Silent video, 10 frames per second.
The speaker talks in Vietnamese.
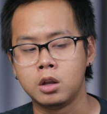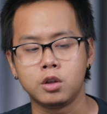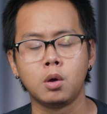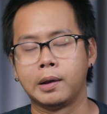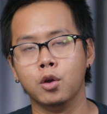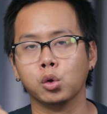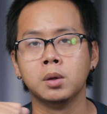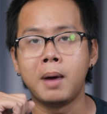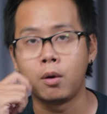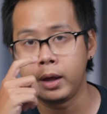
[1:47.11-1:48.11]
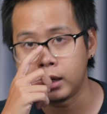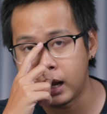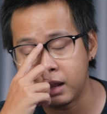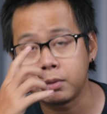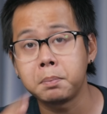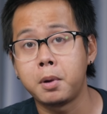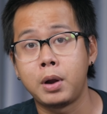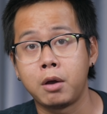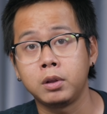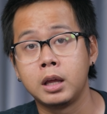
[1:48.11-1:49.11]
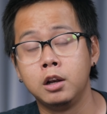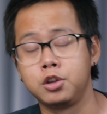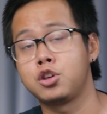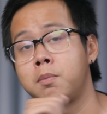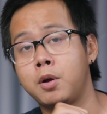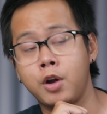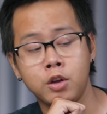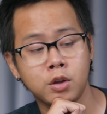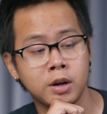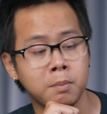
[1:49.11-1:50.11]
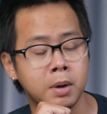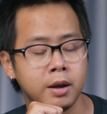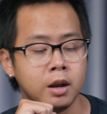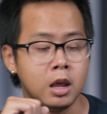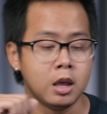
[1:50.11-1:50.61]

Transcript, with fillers: nói chung là đủ thứ màu hết anh em thích màu nào có thể lựa chọn màu đó cho riêng mình